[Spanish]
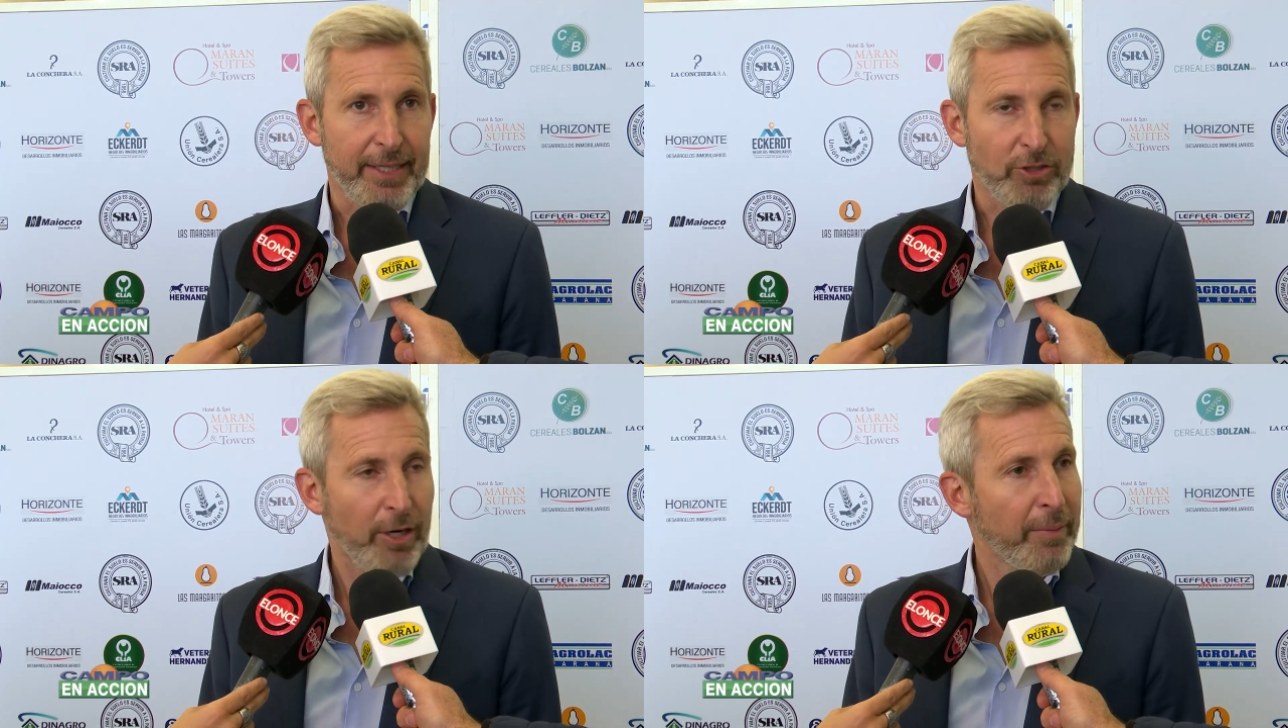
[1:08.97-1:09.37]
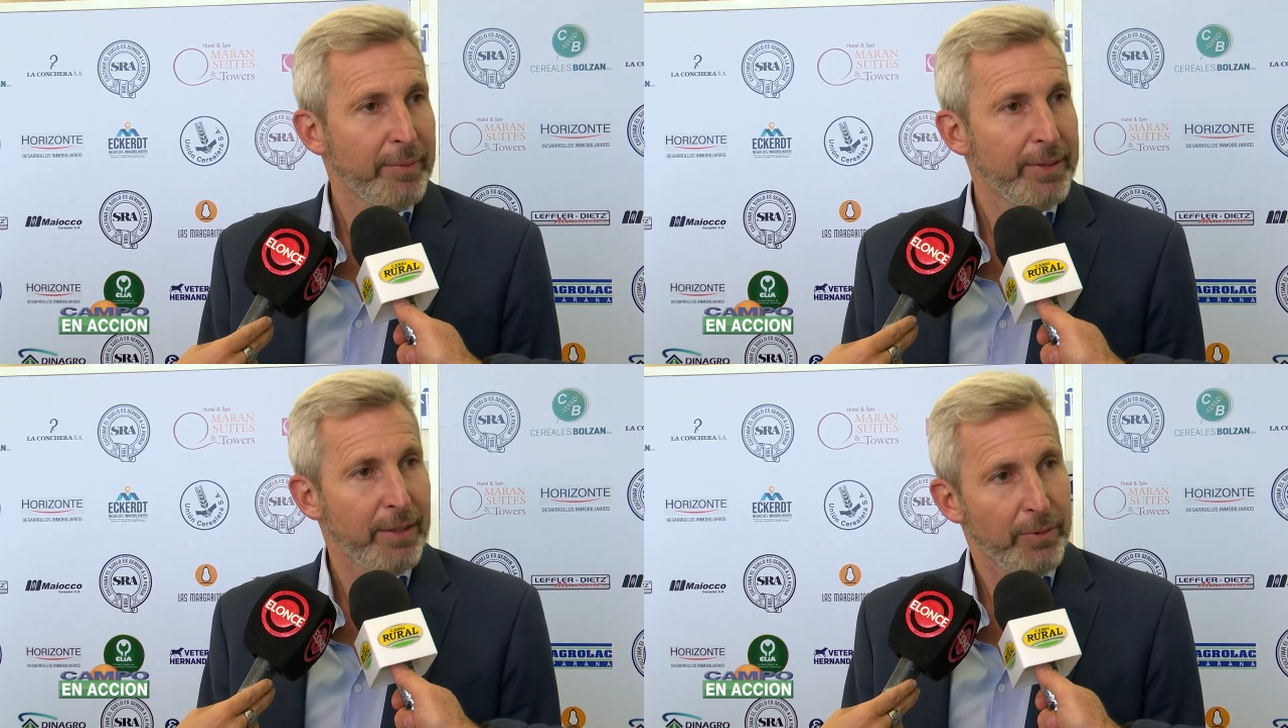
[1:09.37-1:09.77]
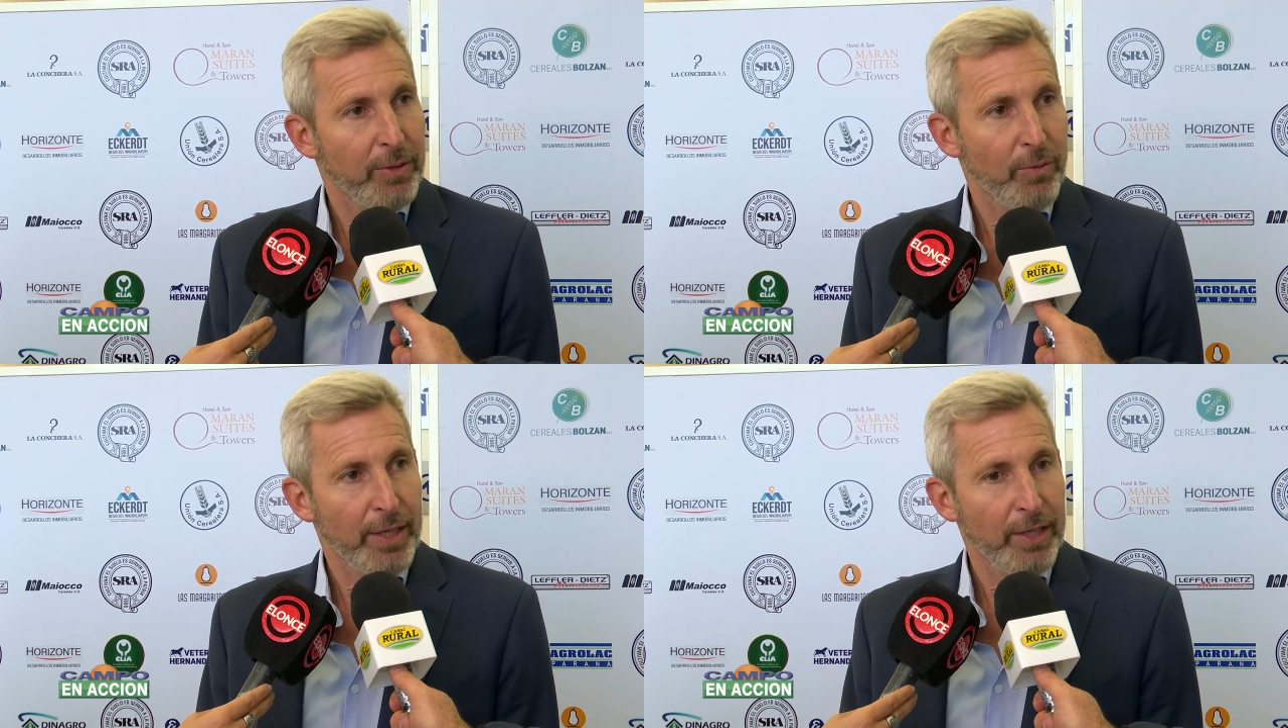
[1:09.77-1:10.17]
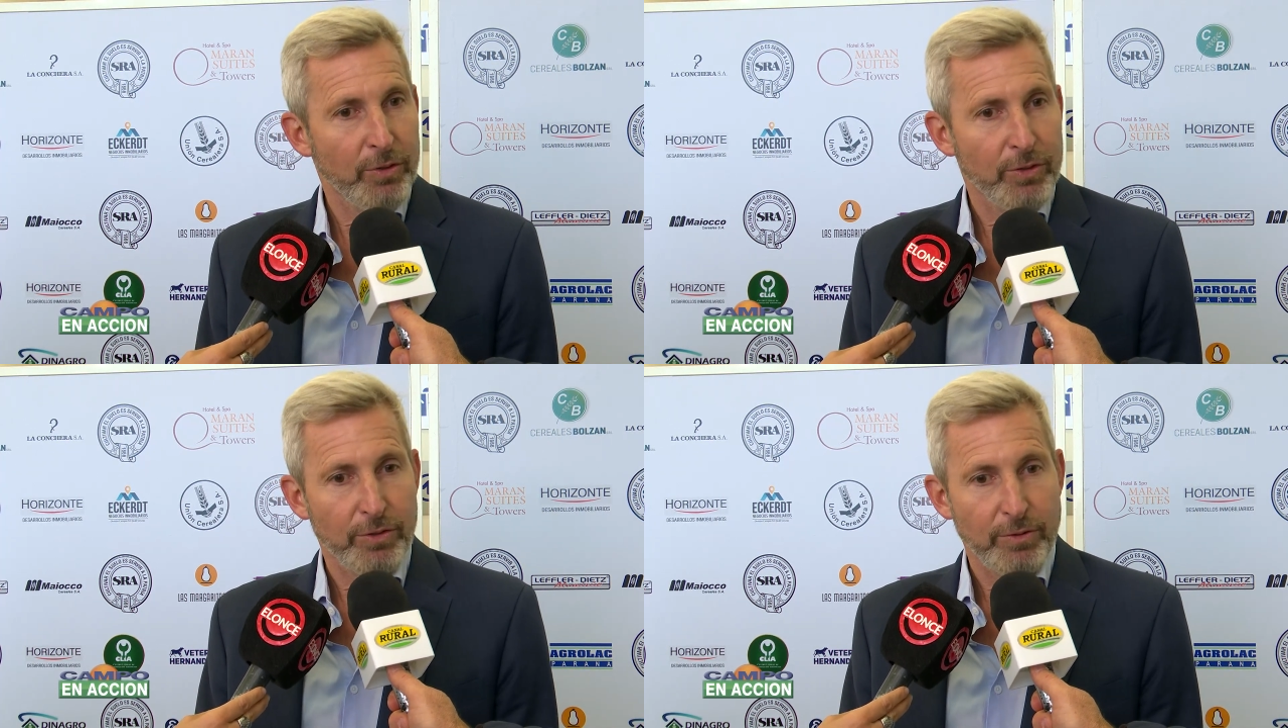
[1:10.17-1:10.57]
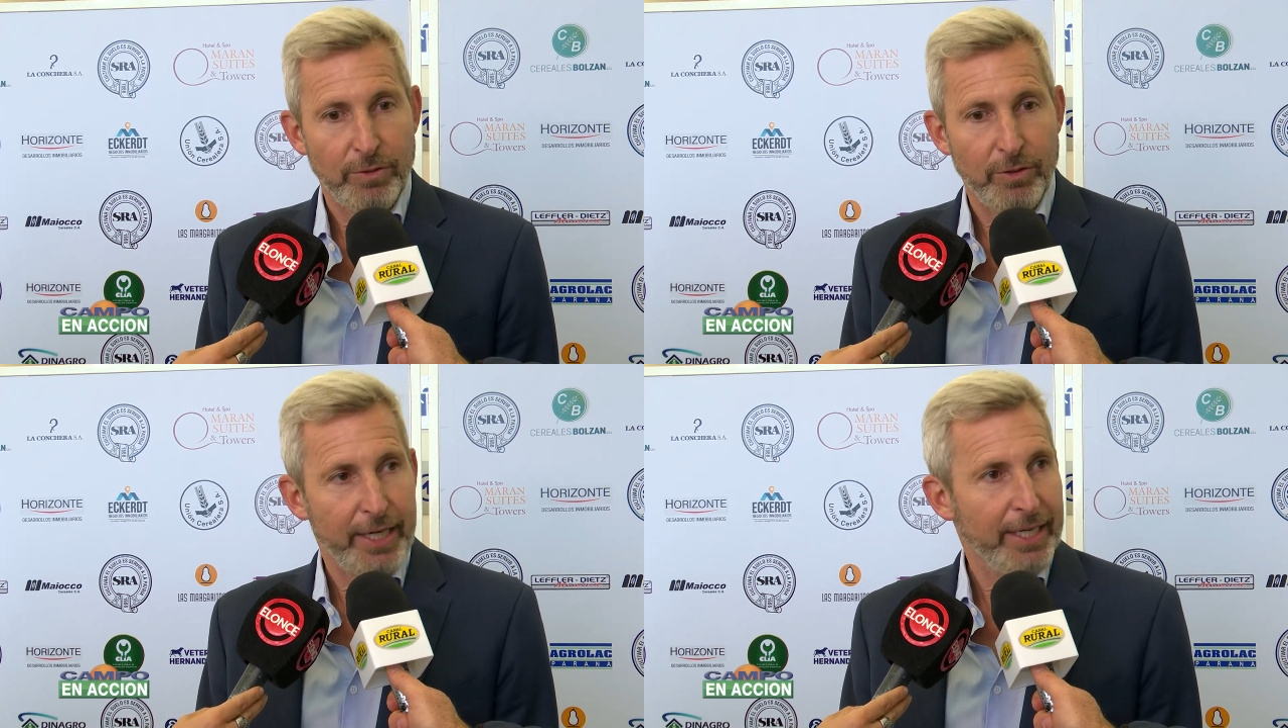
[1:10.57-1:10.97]
inexorablemente vinculado con,
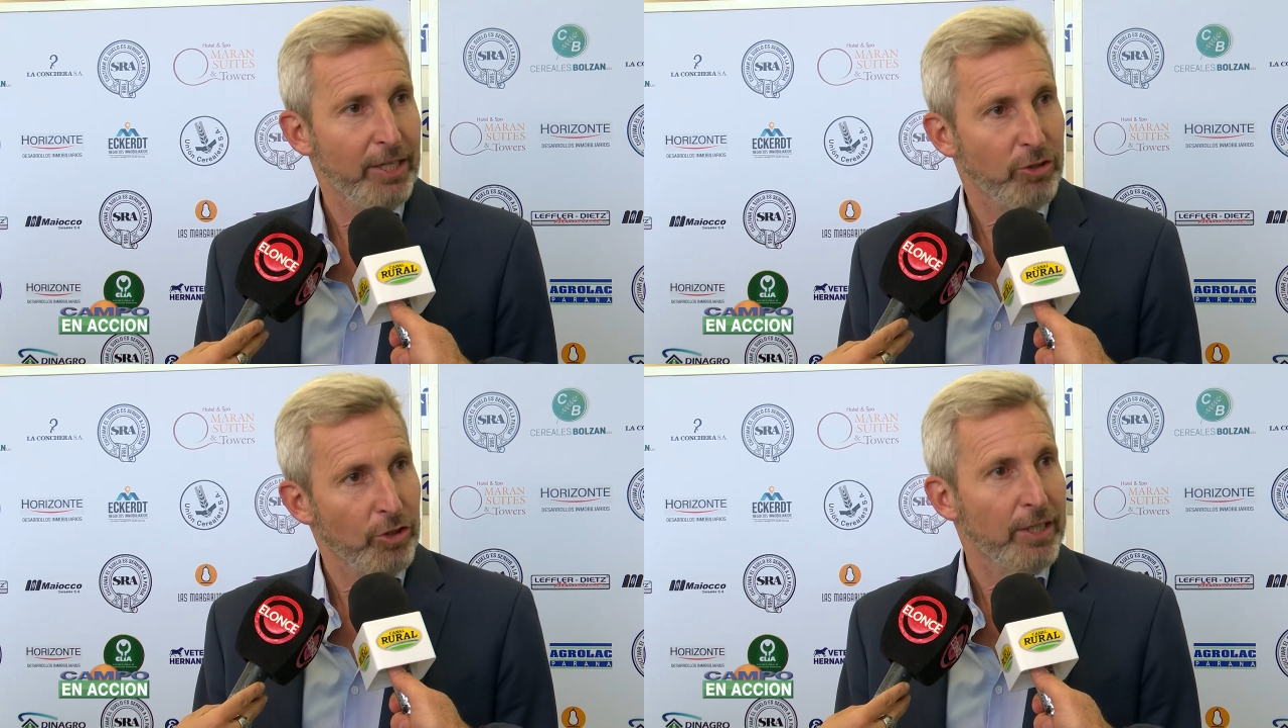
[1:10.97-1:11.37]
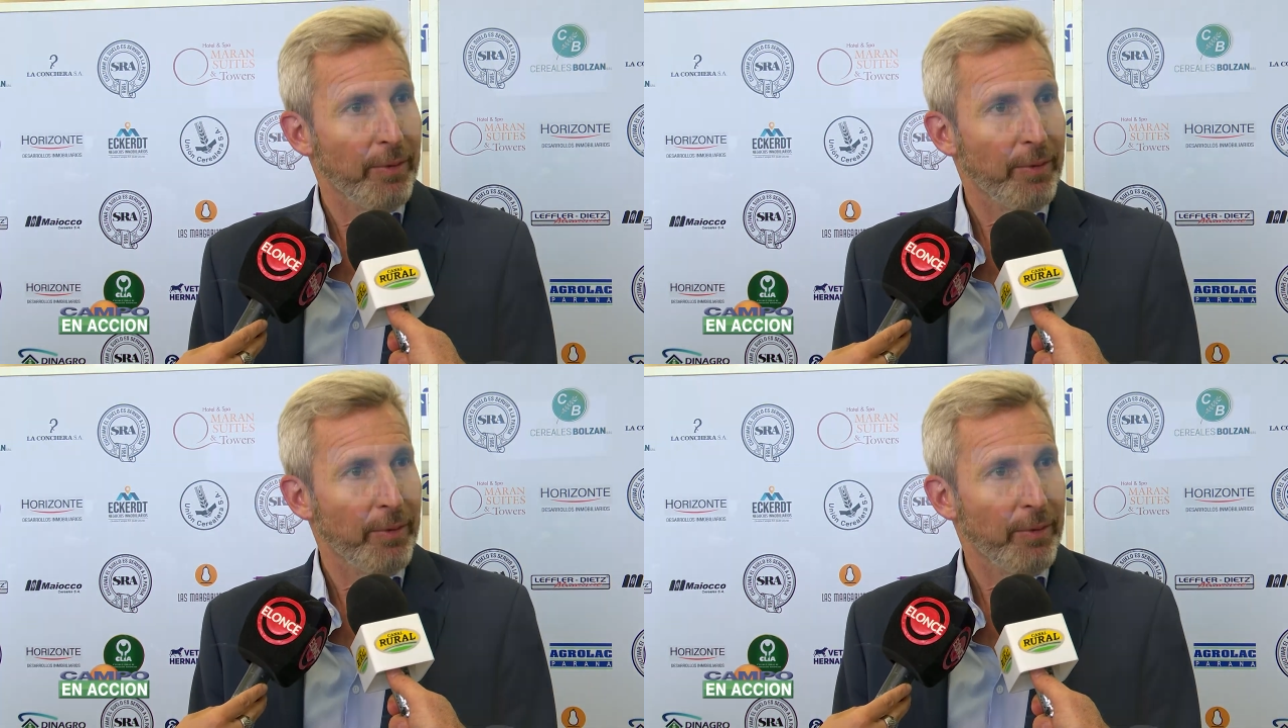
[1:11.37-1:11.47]
la generación de